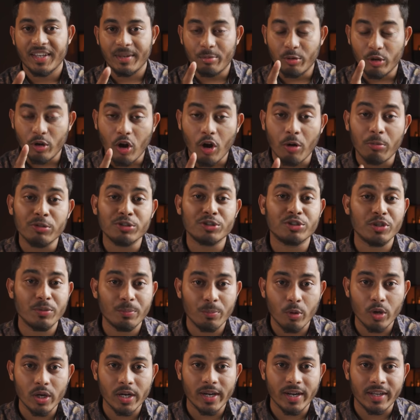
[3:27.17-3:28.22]
এবং
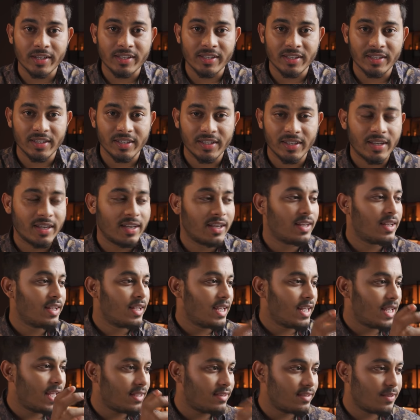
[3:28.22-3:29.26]
অবশ্যই বলে রাখি
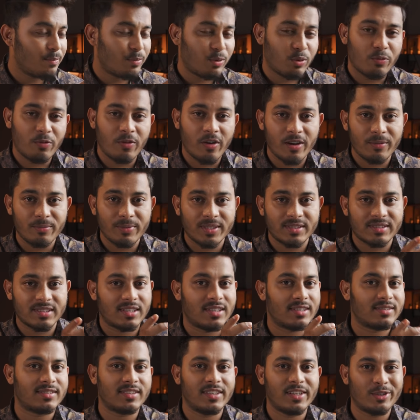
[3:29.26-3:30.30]
এই যে প্রোফাইল
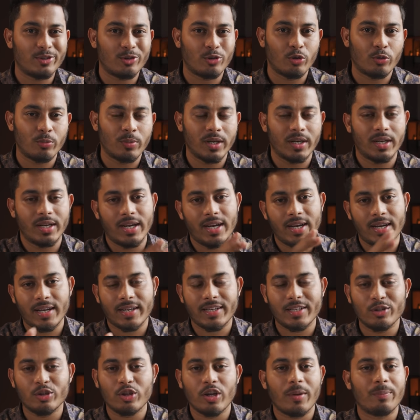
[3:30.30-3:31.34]
পিকচারটা সিলেক্ট করবেন
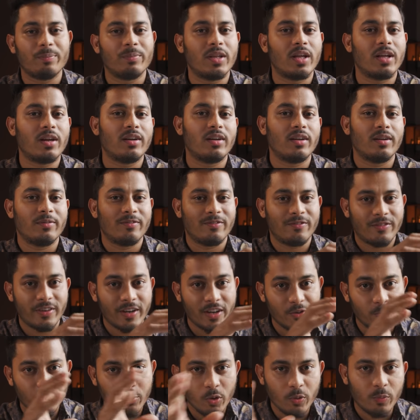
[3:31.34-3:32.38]
এটা কিন্তু আপনার
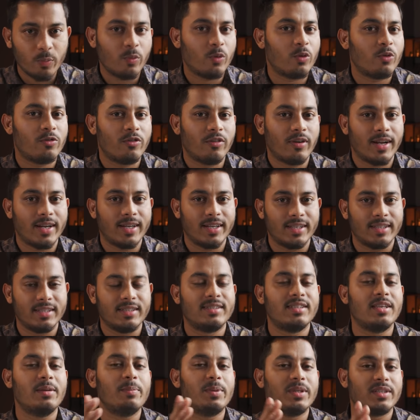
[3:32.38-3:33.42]
ফেসবুক প্রোফাইলে
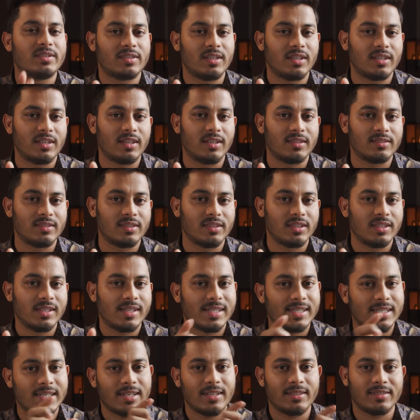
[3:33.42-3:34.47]
যে পিকচারটা আছে
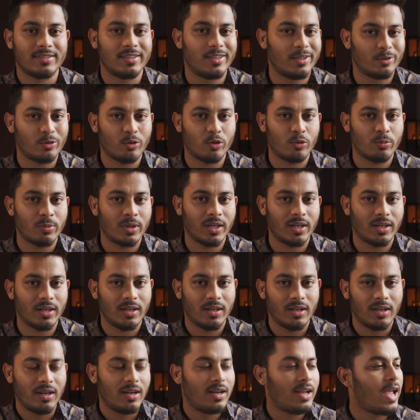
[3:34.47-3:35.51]
সেটা সিলেক্ট করবেন না
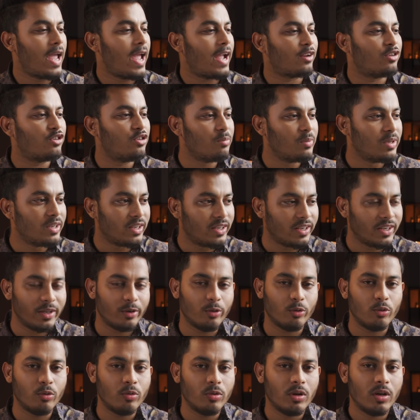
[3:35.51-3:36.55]
একদমই
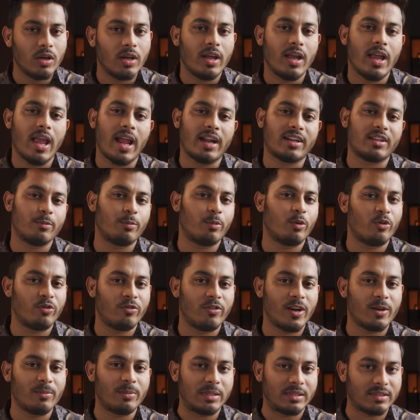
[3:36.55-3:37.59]
নিউ একটা
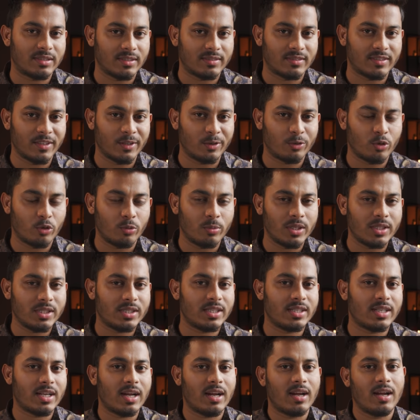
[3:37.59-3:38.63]
প্রোফাইল পিকচার সিলেক্ট করবেন
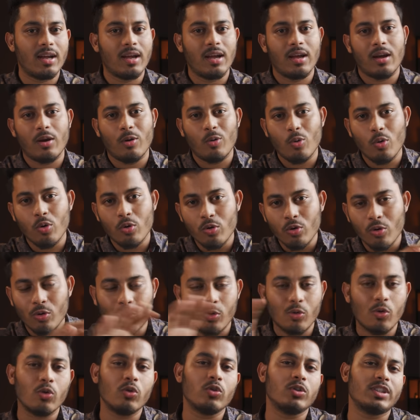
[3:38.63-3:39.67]
যেটা অন্য
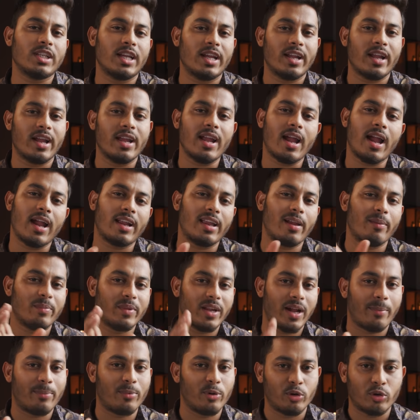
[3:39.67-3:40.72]
কোনো জায়গায় আগে
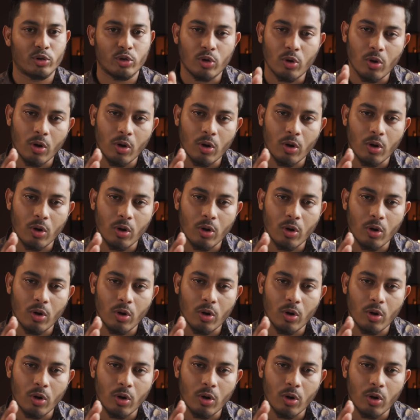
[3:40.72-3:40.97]
আপনি আপলোড